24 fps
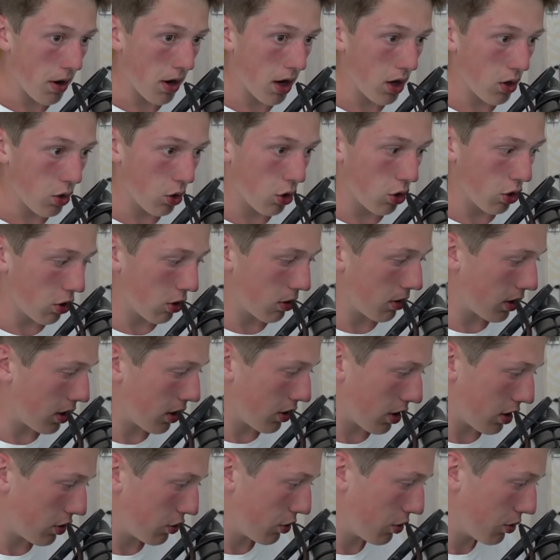Hallo? Hallo?
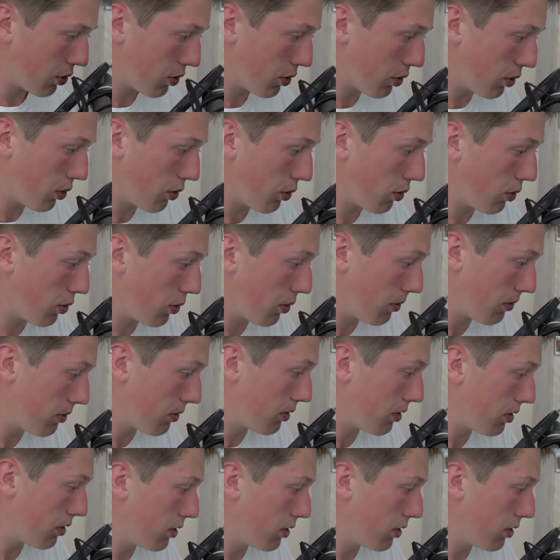Hallo?